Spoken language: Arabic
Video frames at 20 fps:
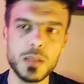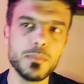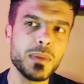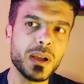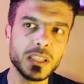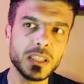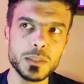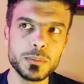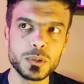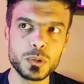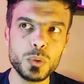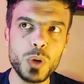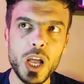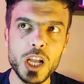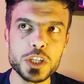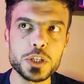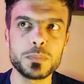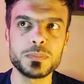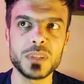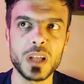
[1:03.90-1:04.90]
لما أنت بتكون
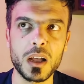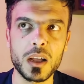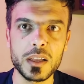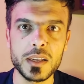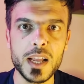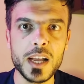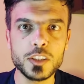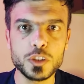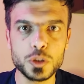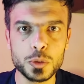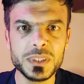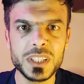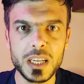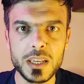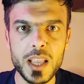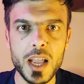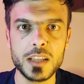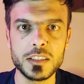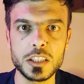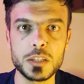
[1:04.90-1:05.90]
عاجبتك قناة
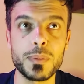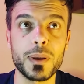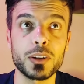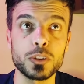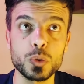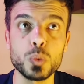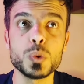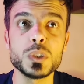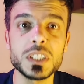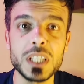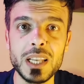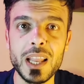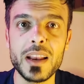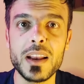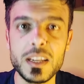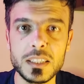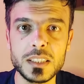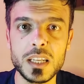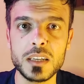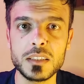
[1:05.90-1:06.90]
وبدك إياها تكبر توصل
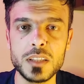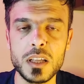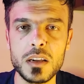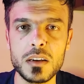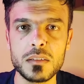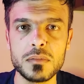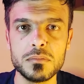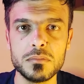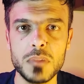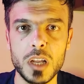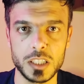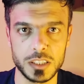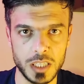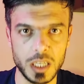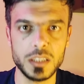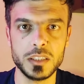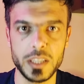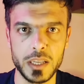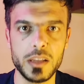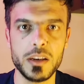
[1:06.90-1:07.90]
لناس أكثر
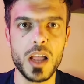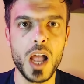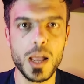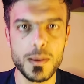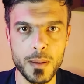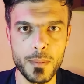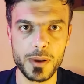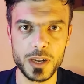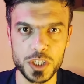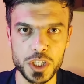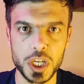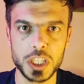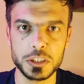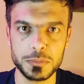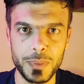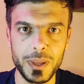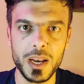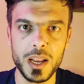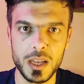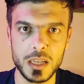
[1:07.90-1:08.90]
اذا انت يعني حابب
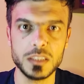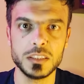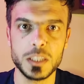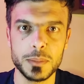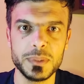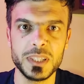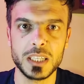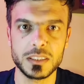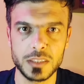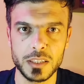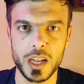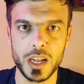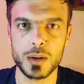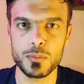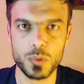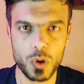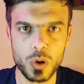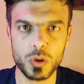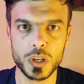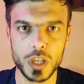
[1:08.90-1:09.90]
هالشخص معناها انت بدك
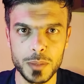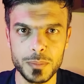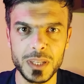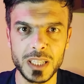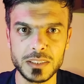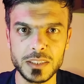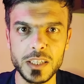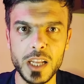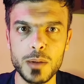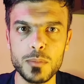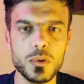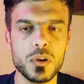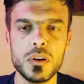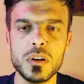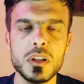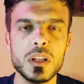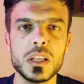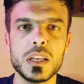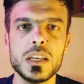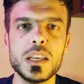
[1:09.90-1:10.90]
تدعمه اوكي بدك تدعمه
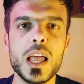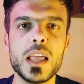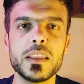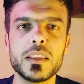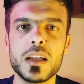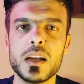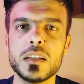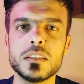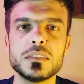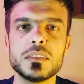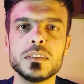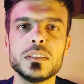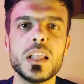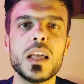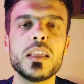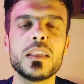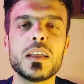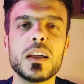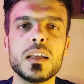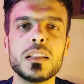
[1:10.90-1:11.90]
لايكات
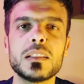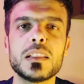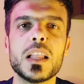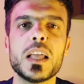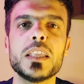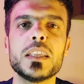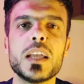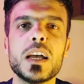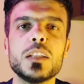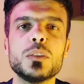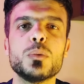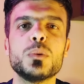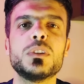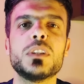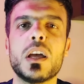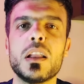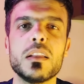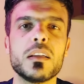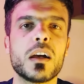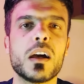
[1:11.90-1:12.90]
لايكات لايكات
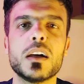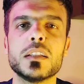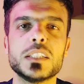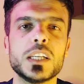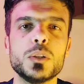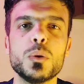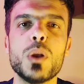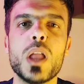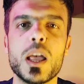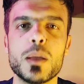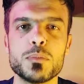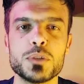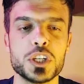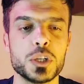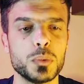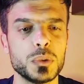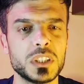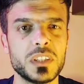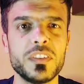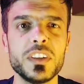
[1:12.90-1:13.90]
والتعليقات هدول اهم
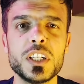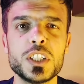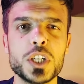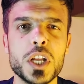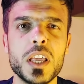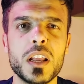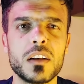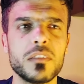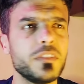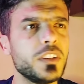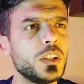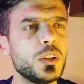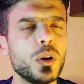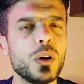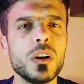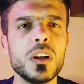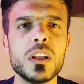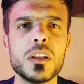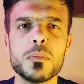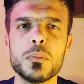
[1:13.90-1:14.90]
شيء واذا فيك تشير
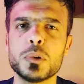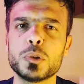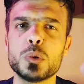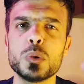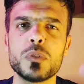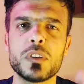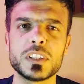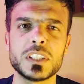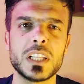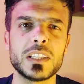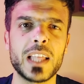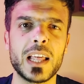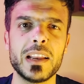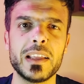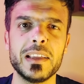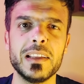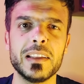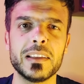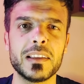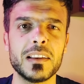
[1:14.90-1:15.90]
الفيديو بتكون فضلت على
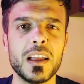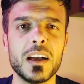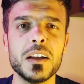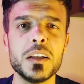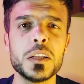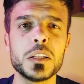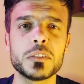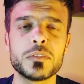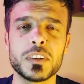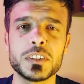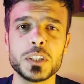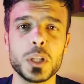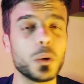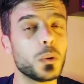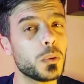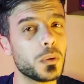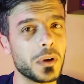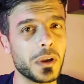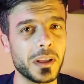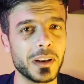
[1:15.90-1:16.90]
العائله كلها
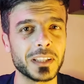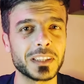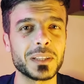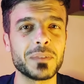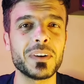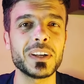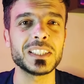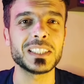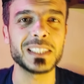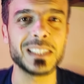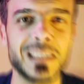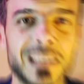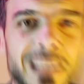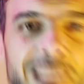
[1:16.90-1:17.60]
تفضلوا الى التفاصيل